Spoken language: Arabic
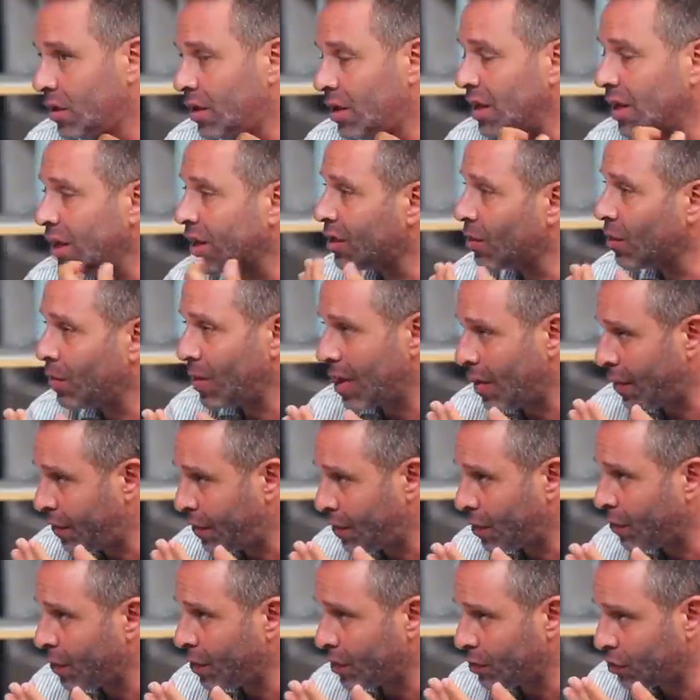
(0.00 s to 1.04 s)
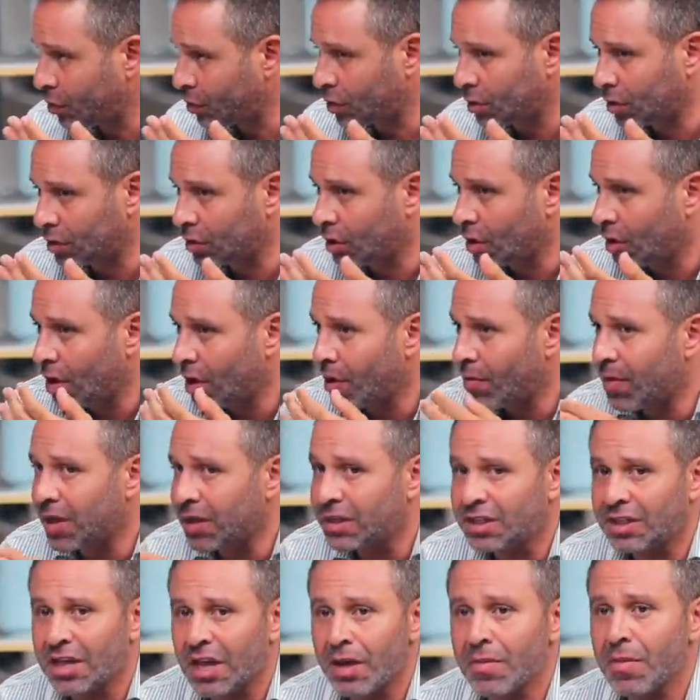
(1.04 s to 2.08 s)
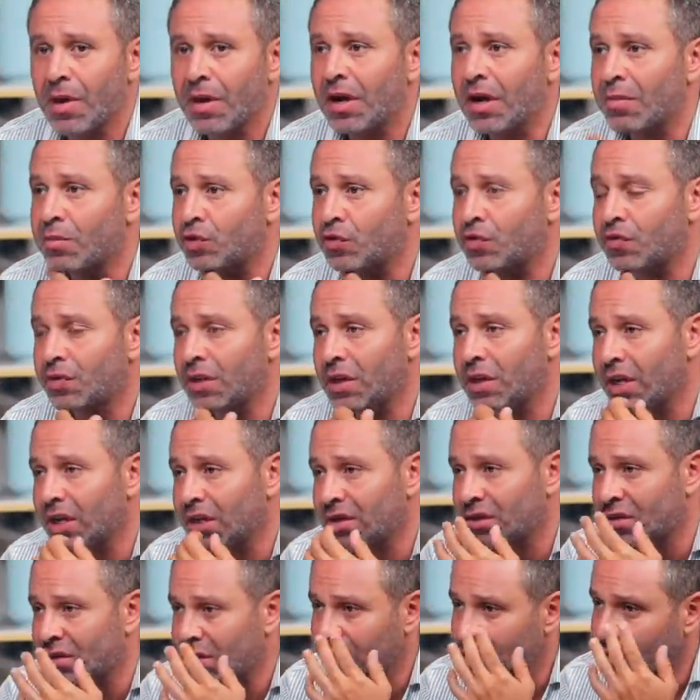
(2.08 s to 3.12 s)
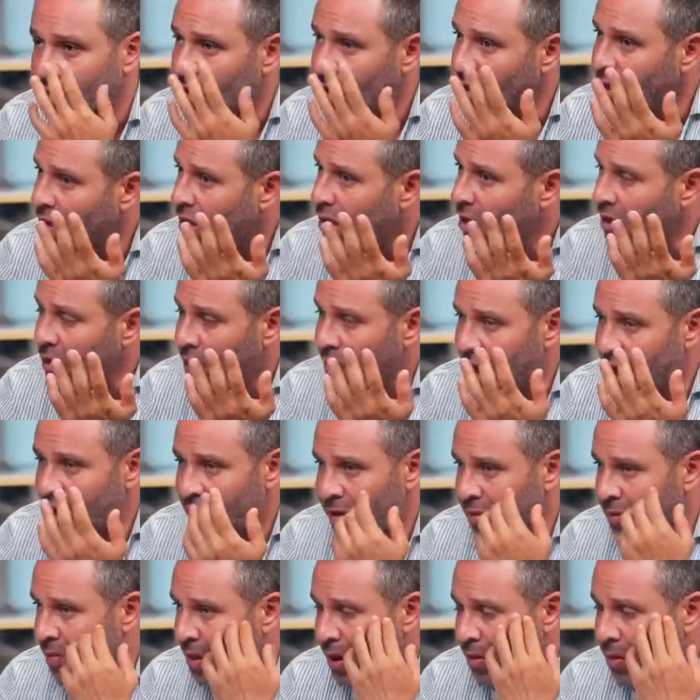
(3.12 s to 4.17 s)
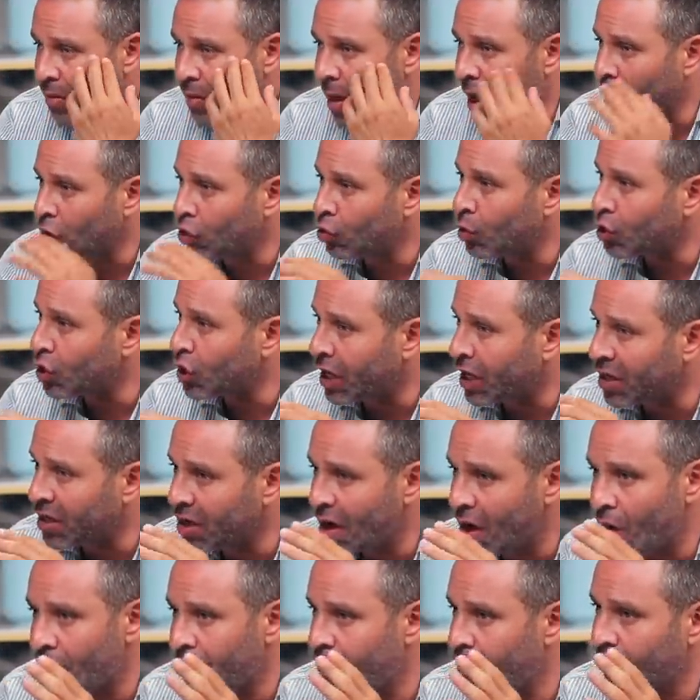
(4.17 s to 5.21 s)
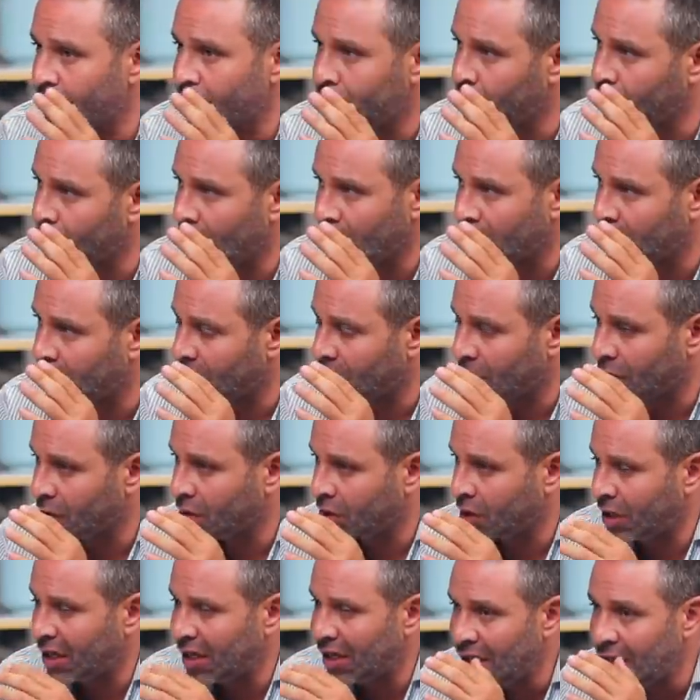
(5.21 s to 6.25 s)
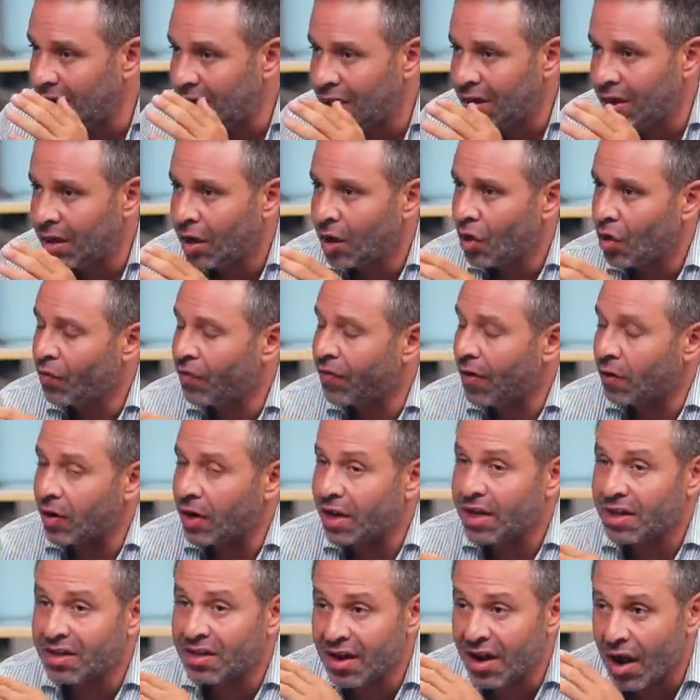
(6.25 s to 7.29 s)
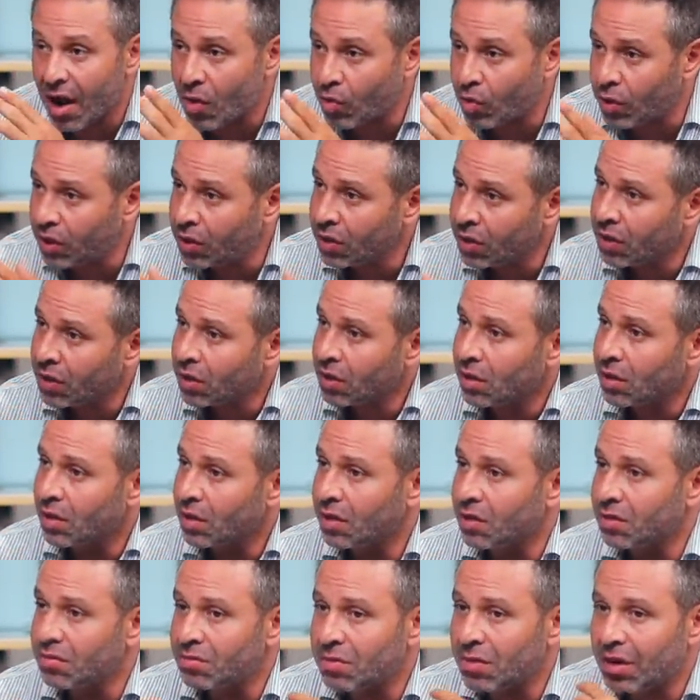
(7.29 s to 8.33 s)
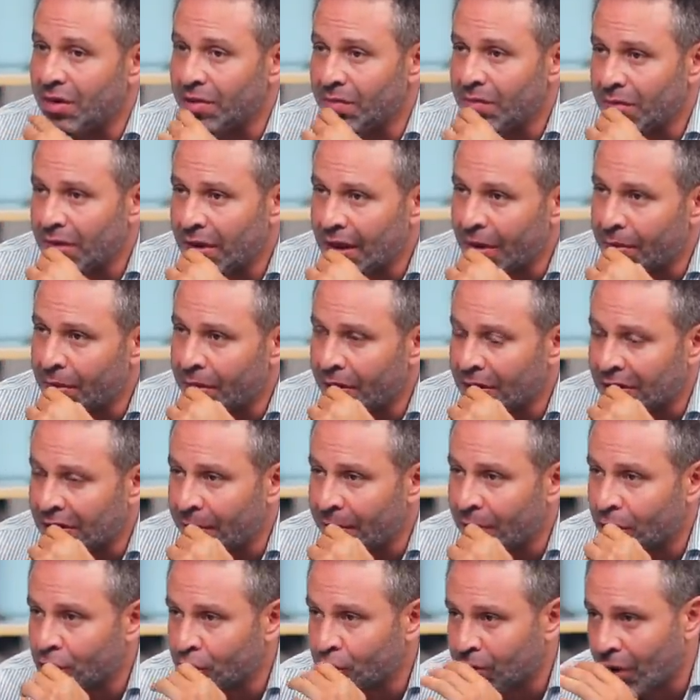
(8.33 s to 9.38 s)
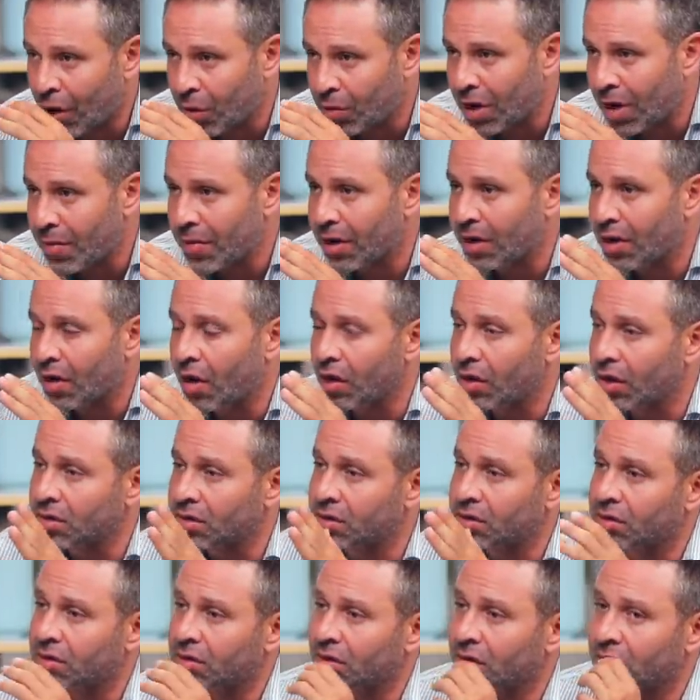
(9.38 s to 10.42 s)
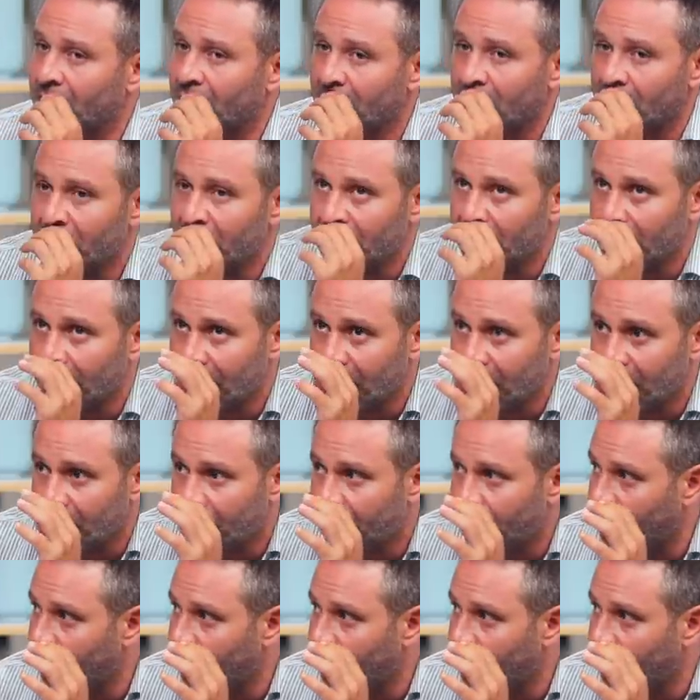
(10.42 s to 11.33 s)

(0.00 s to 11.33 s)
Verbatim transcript: دي ليخت ما بيعرفش في يوفنتوس ماشي بس, بس هو دايما انا بشوف دي ليخت لا عنده مشاكل كتير قوي في يوفنتوس حتى تقيل فاولات كتير قوي يعني التمركز بتاعه دايما غلط ما بيشغلش